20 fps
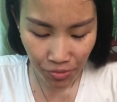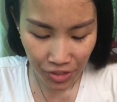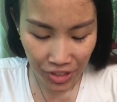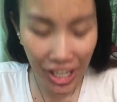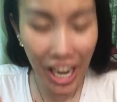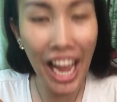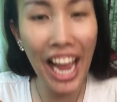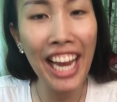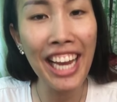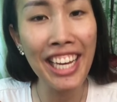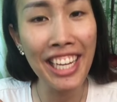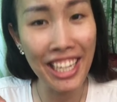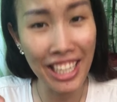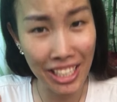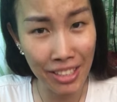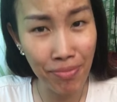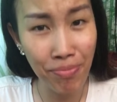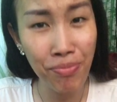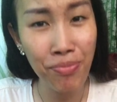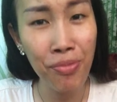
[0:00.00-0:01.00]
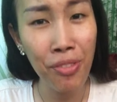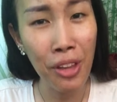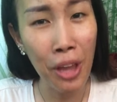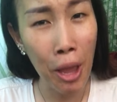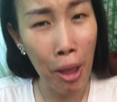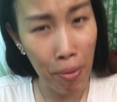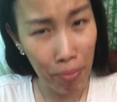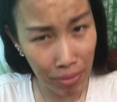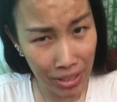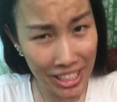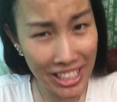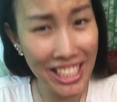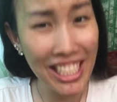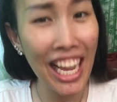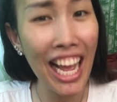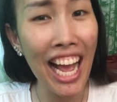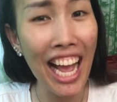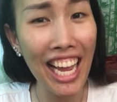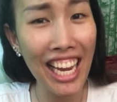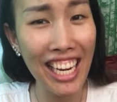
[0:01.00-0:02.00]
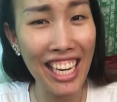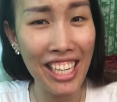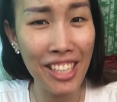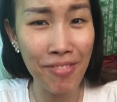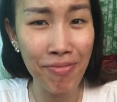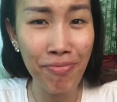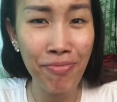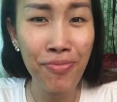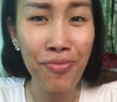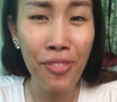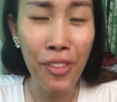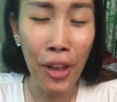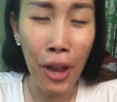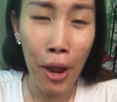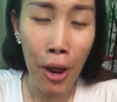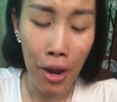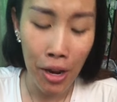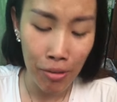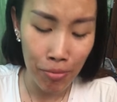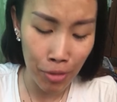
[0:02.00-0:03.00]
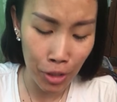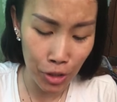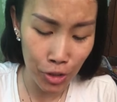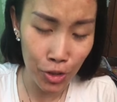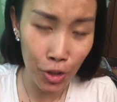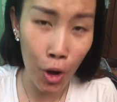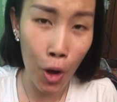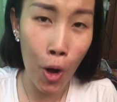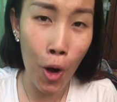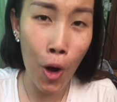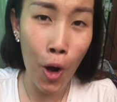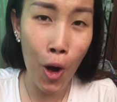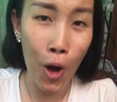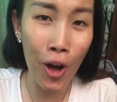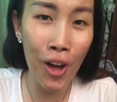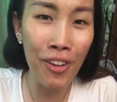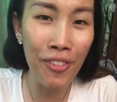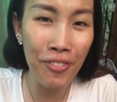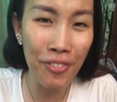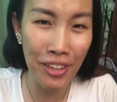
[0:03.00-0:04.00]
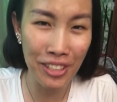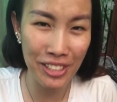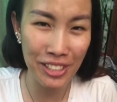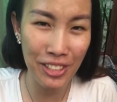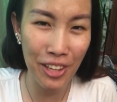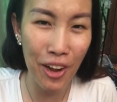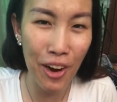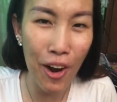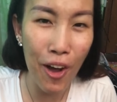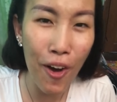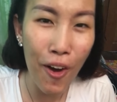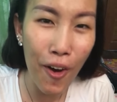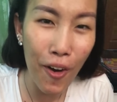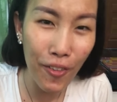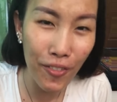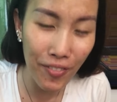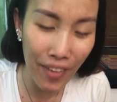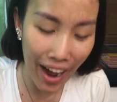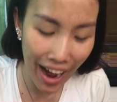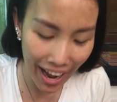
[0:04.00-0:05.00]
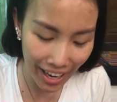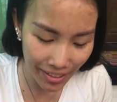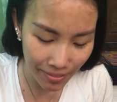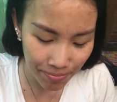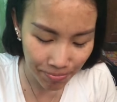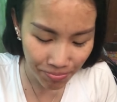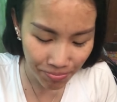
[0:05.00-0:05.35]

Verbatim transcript: ใช่เลยมันใช่เลยเหมือนซองละ6 บาท